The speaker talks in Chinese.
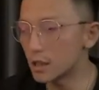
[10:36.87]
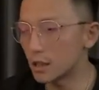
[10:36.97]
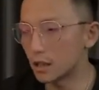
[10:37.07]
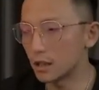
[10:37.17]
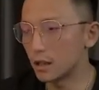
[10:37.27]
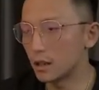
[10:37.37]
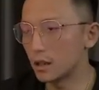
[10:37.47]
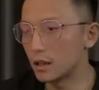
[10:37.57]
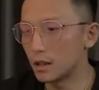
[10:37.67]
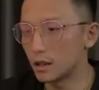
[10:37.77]
上一讲我
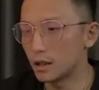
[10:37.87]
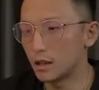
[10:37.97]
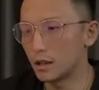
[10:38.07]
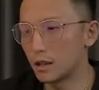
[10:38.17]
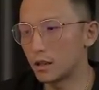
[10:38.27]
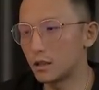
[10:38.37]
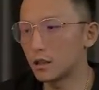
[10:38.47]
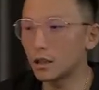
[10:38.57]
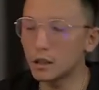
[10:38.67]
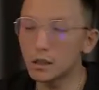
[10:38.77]
和你说了怎
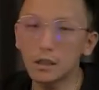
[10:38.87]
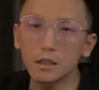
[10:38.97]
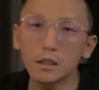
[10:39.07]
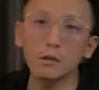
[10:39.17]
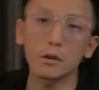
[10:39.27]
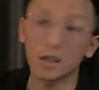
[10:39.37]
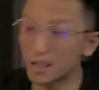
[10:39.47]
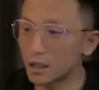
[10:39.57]
么引入牛人。